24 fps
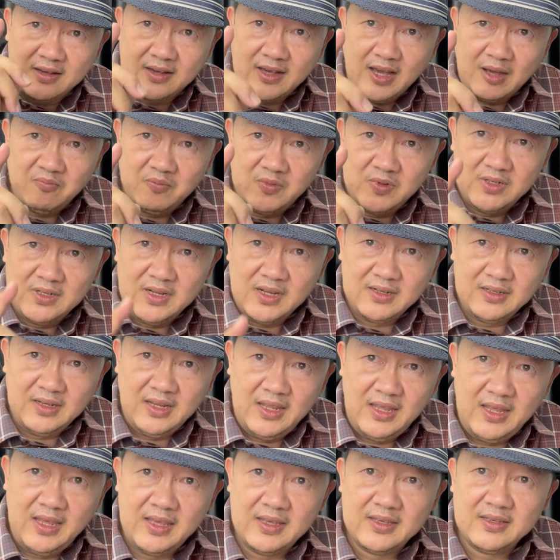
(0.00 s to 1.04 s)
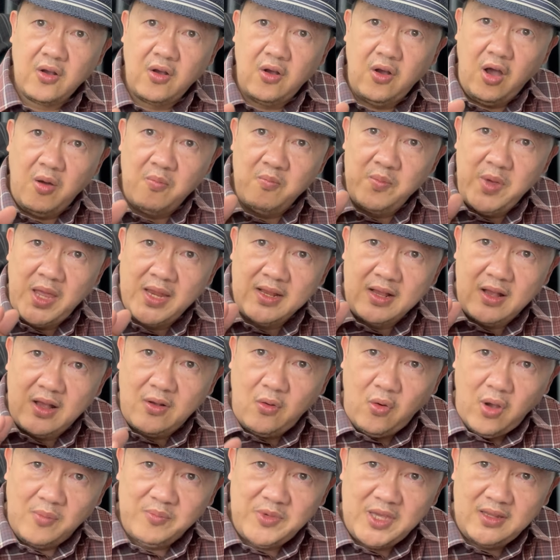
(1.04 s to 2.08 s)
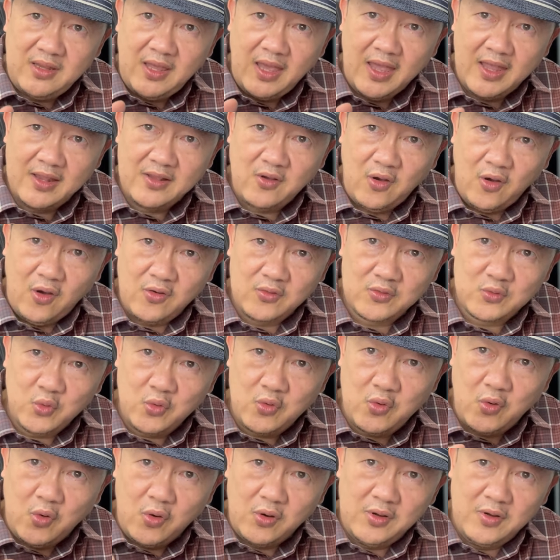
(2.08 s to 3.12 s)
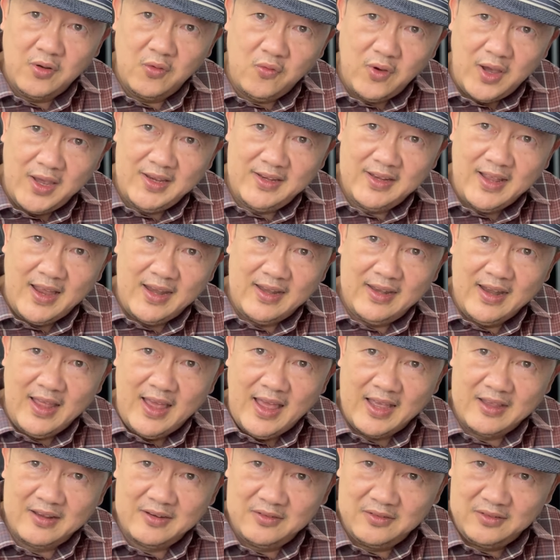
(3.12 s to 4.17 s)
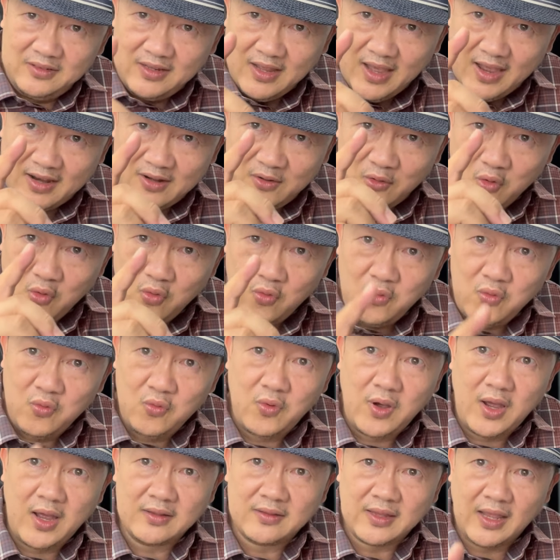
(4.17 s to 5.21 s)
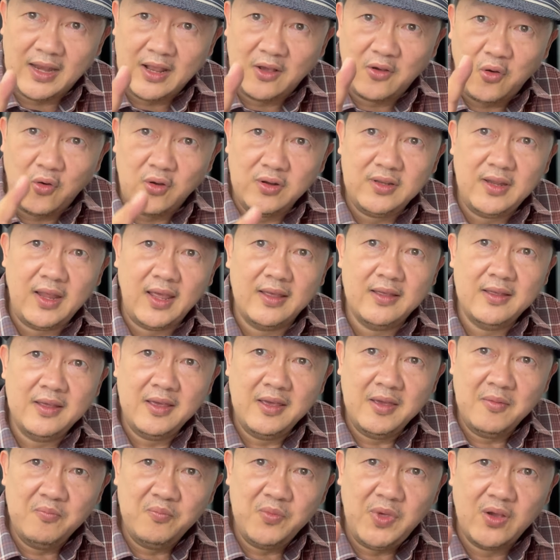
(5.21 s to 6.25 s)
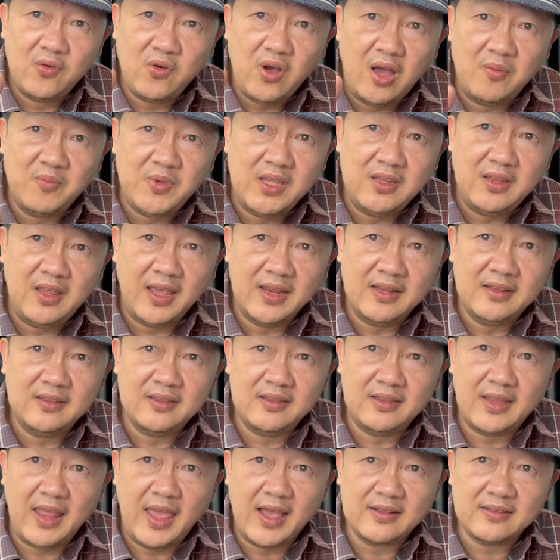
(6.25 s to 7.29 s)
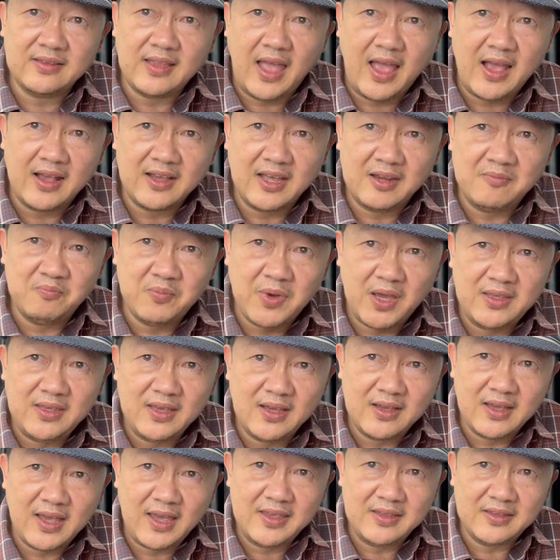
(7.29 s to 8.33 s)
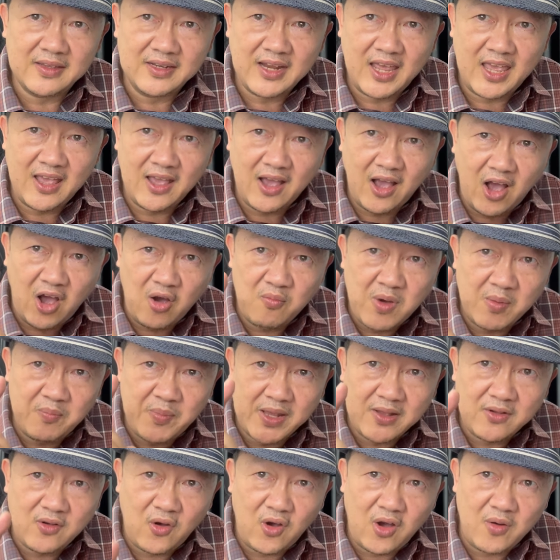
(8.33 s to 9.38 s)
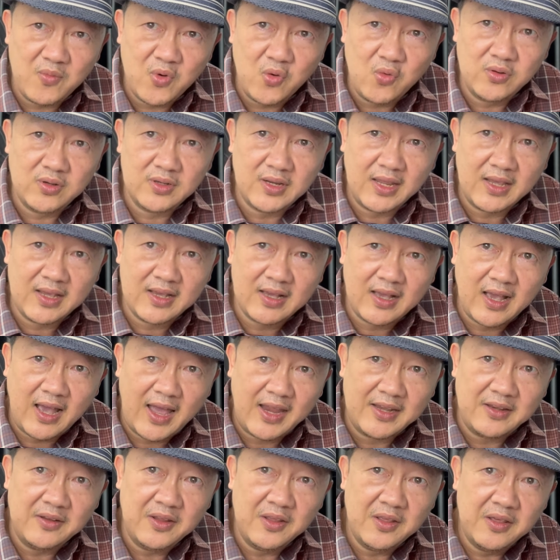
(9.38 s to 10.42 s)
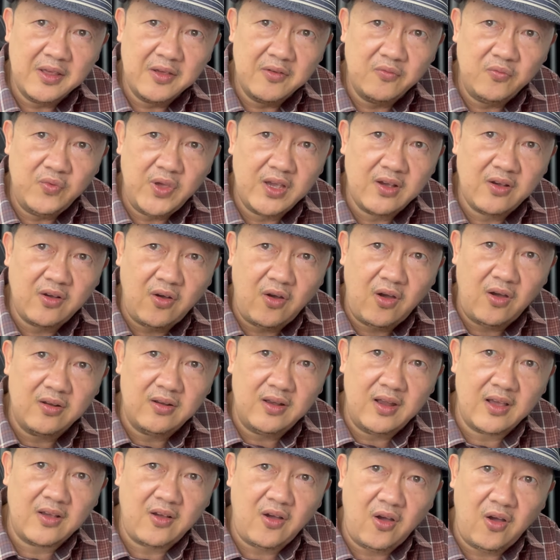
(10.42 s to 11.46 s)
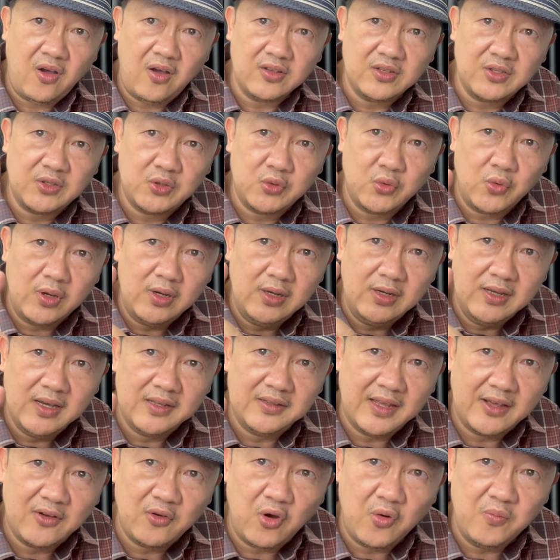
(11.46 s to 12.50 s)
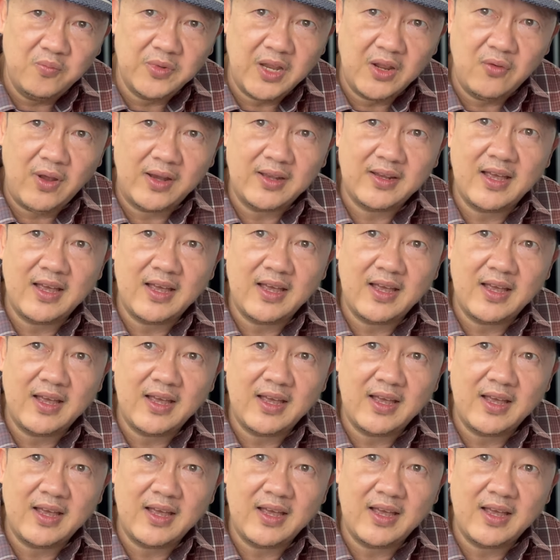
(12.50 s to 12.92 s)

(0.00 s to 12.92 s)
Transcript: กับเรื่องนี้คอมเมนต์ความคิดเห็นของทุกคนไว้ด้านล่างอยากรู้ว่าแต่ละคนเนี่ยมีความคิดเห็นแตกต่างกันไปยังไงจะได้เอามาเป็นข้อมูลในการวิเคราะห์แล้วก็ช่วยเหลือสังคมในวัน